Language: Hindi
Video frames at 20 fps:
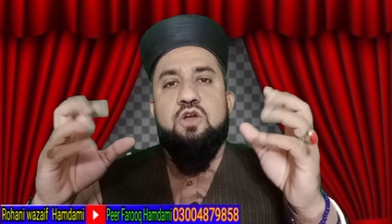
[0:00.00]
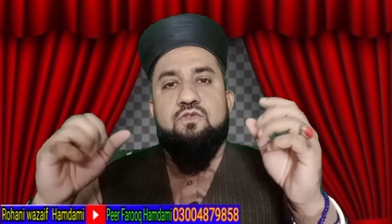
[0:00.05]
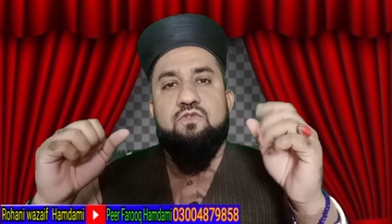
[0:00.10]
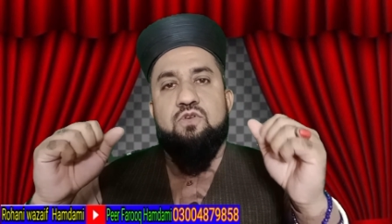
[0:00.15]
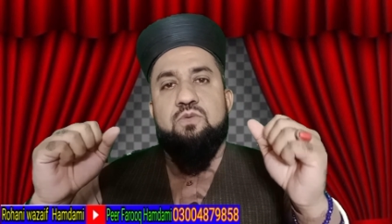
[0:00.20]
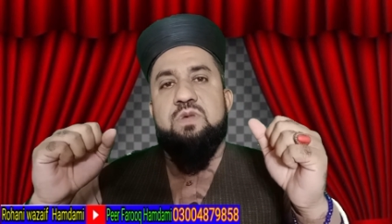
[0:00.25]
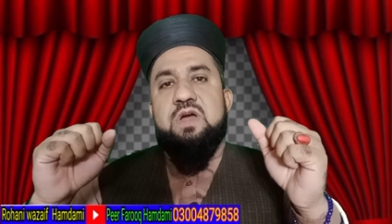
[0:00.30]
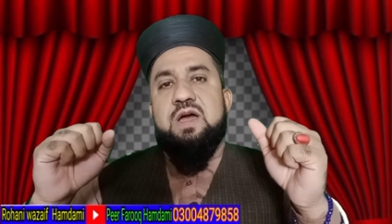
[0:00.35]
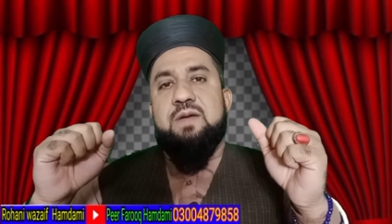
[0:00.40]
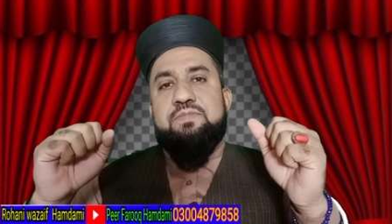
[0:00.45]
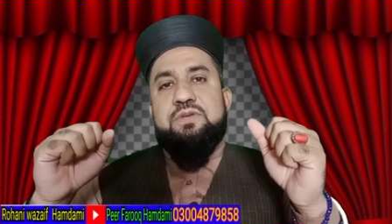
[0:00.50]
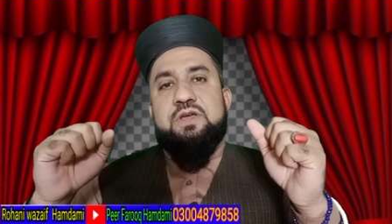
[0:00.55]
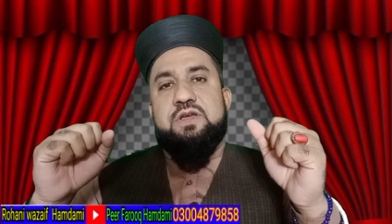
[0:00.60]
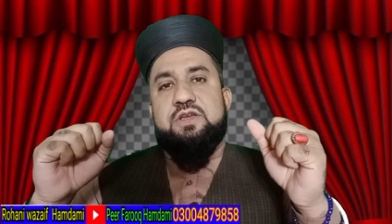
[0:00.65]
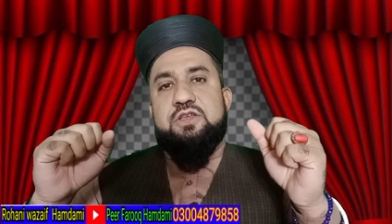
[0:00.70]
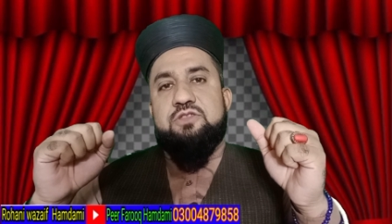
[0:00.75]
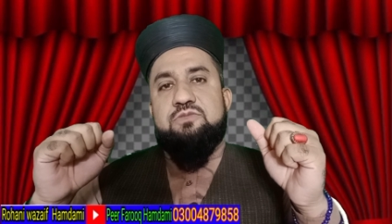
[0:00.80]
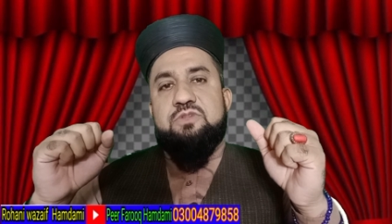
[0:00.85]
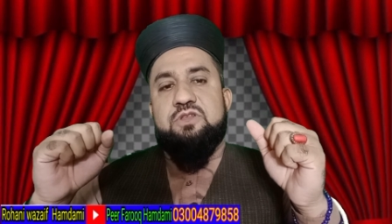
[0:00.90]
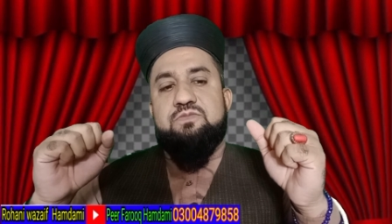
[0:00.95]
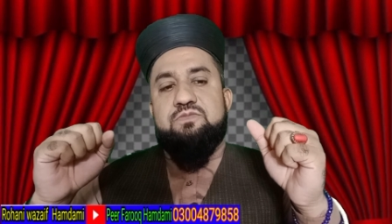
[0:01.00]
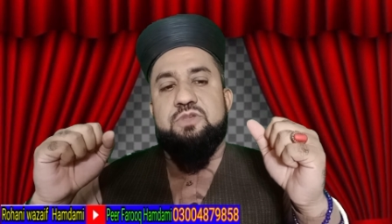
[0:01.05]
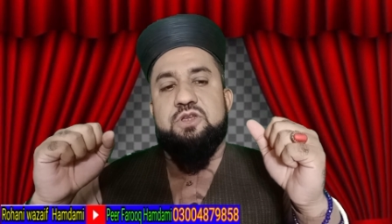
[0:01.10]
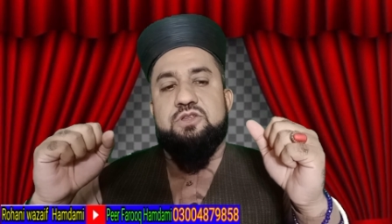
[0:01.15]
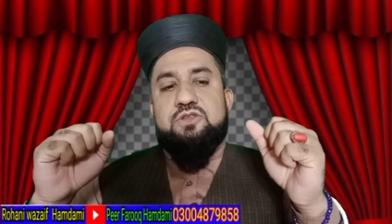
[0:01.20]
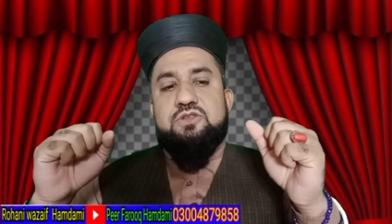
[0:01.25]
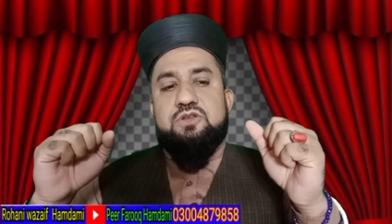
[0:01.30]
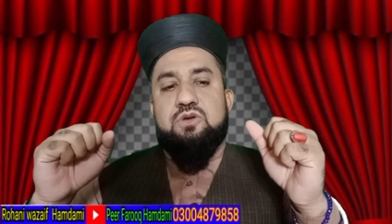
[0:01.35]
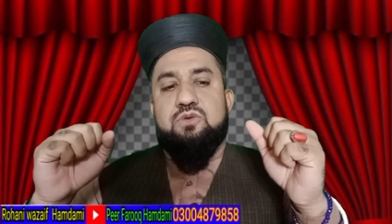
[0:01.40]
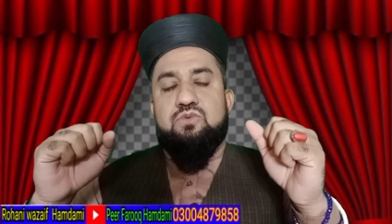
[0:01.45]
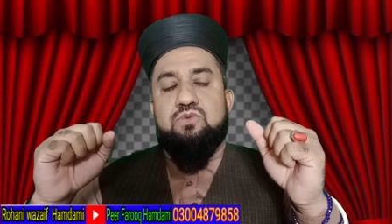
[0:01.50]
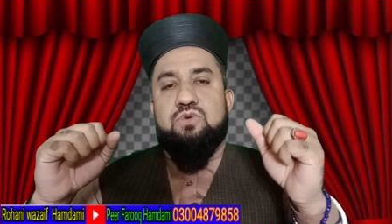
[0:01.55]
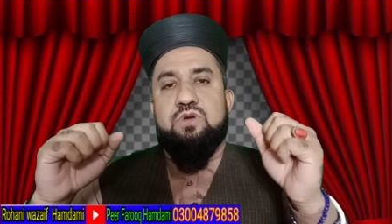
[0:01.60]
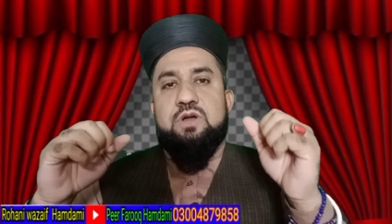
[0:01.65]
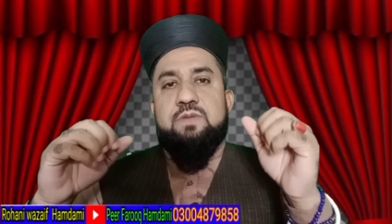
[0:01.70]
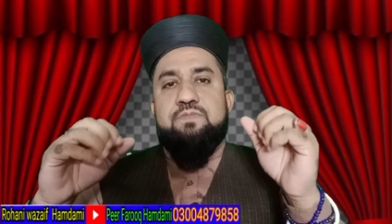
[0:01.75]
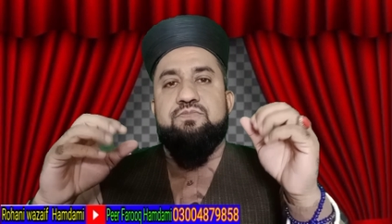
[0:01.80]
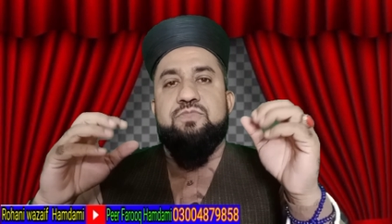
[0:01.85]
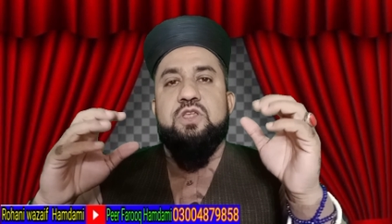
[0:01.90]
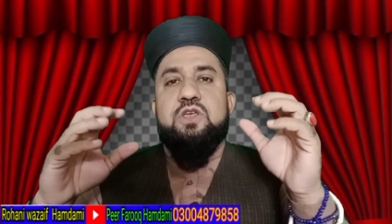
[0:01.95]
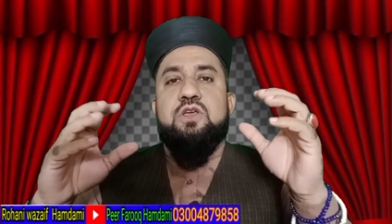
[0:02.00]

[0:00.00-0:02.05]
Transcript: वो मैं आपकी खिदमत में अर्ज़ करूँगा